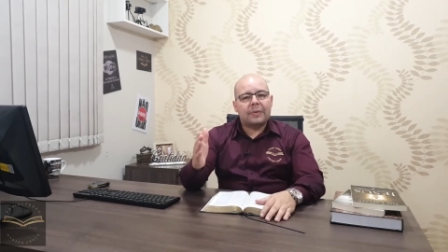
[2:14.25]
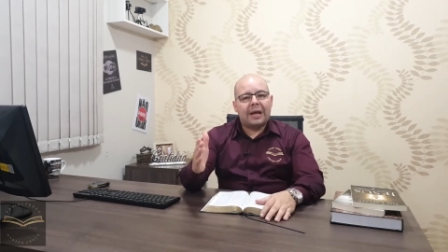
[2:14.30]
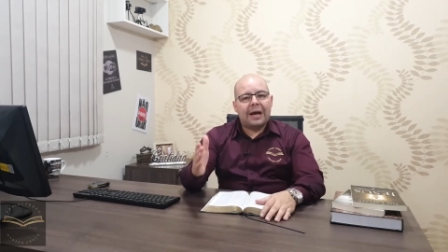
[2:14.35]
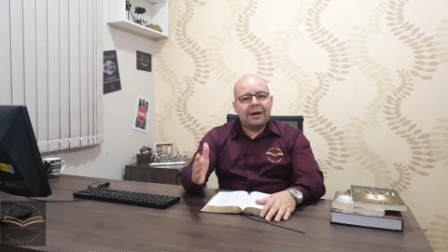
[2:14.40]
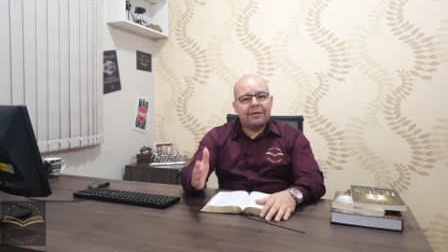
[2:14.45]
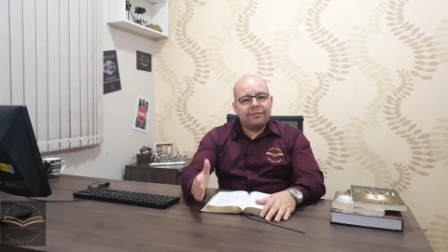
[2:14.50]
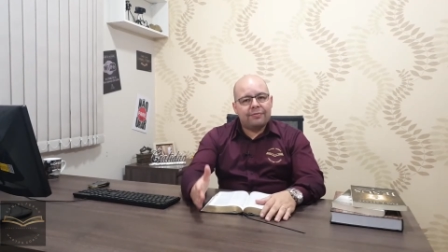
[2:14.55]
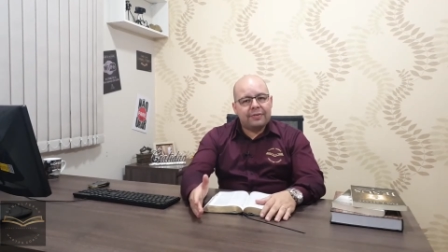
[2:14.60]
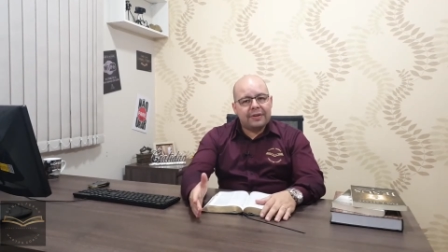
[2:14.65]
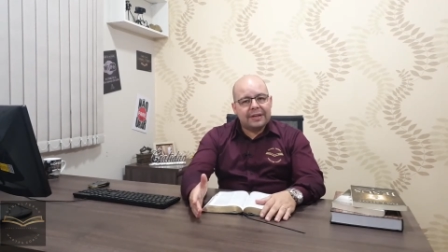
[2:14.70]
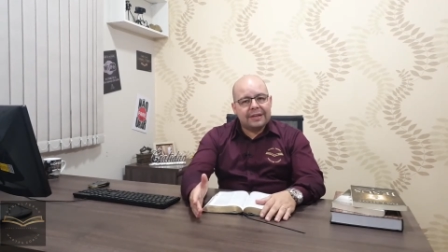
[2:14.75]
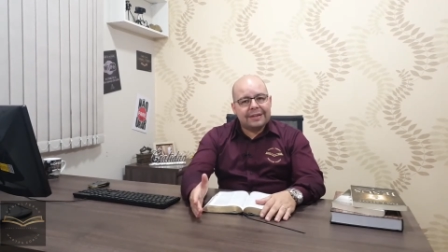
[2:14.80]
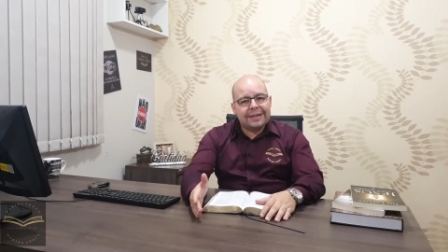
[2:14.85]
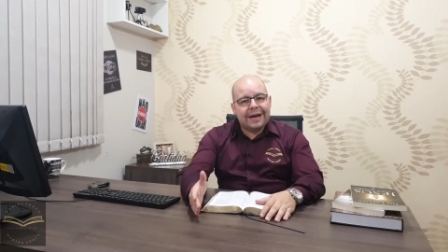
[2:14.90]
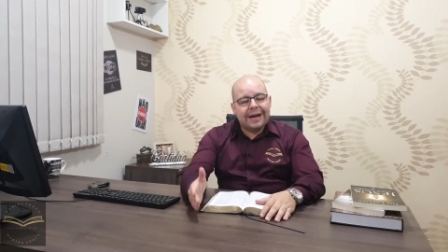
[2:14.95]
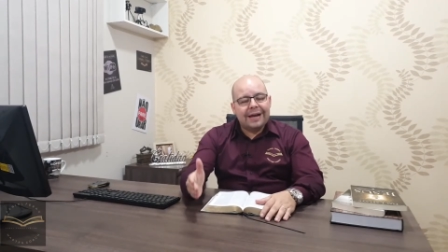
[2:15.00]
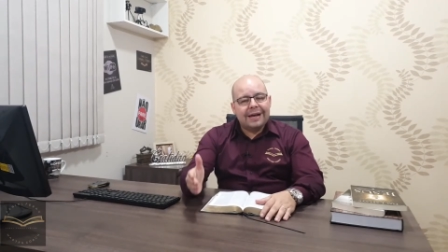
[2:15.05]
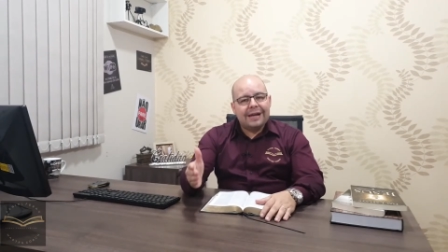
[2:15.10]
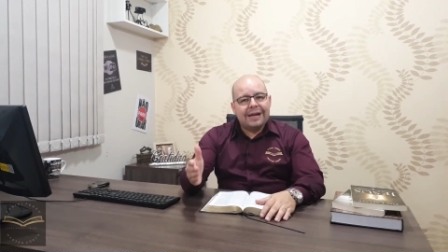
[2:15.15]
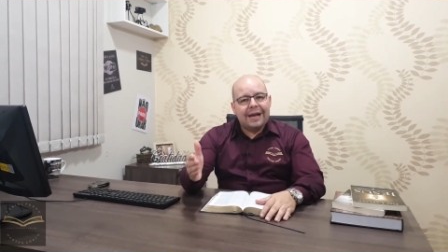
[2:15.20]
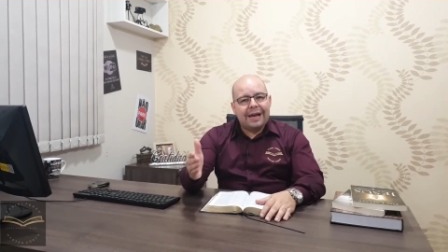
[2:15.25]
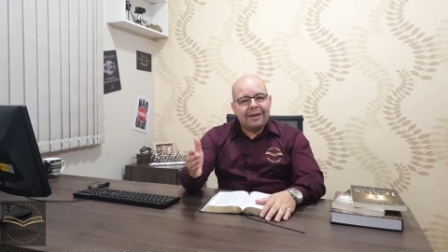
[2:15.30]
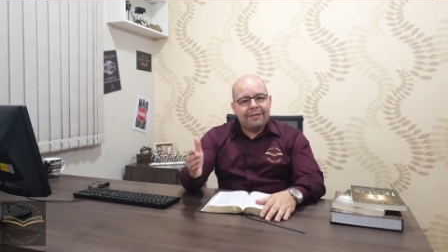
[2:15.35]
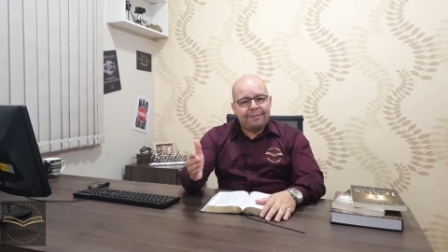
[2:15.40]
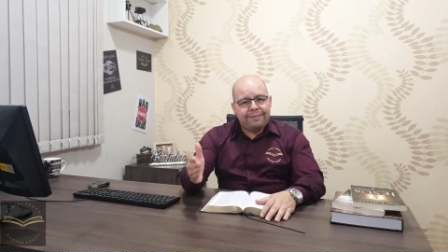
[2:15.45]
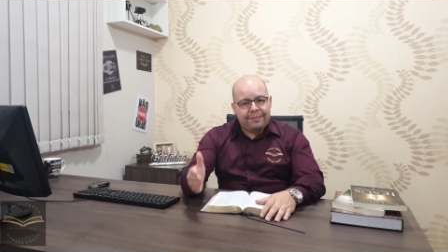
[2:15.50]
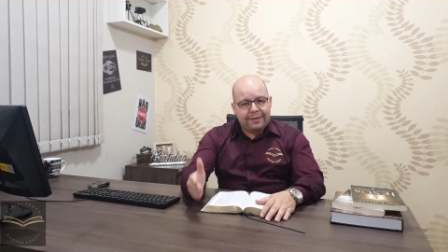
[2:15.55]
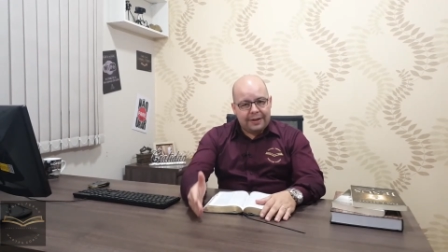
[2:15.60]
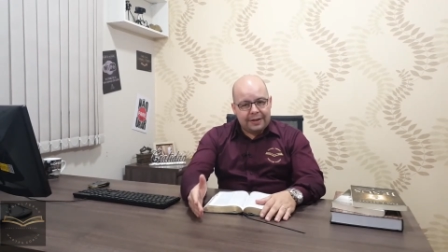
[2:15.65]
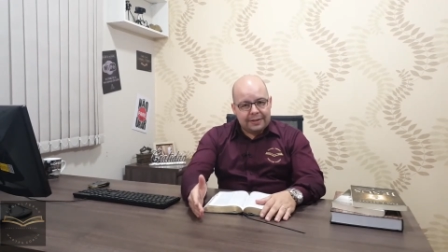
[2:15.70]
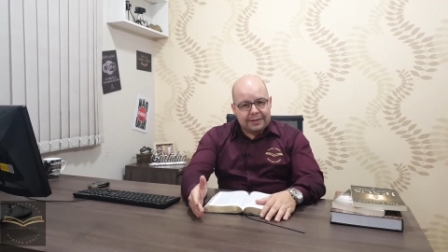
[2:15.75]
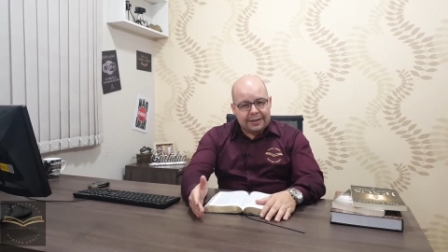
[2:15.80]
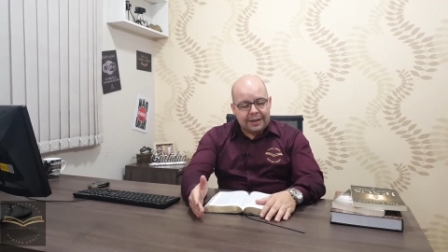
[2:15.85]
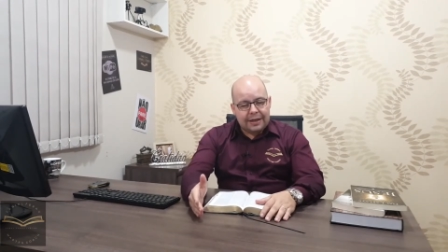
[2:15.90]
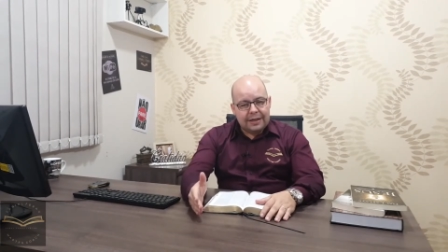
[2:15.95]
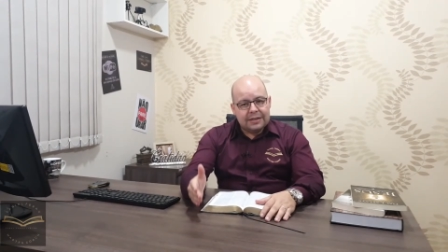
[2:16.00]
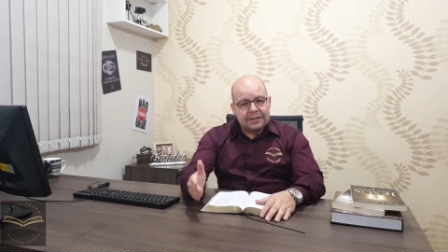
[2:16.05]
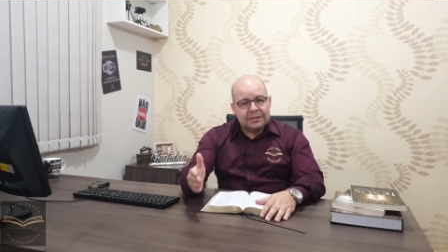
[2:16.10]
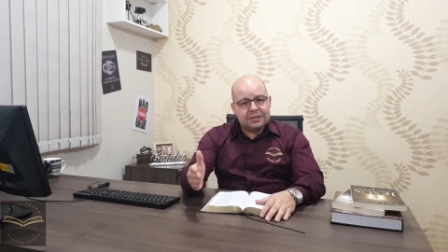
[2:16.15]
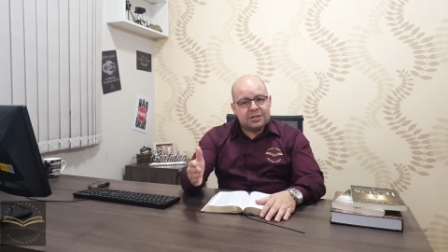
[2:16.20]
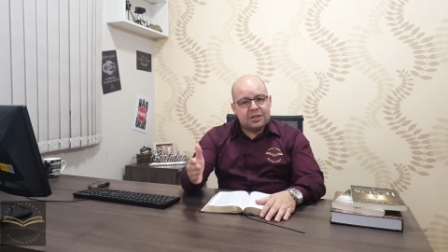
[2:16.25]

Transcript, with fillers: A vida é feita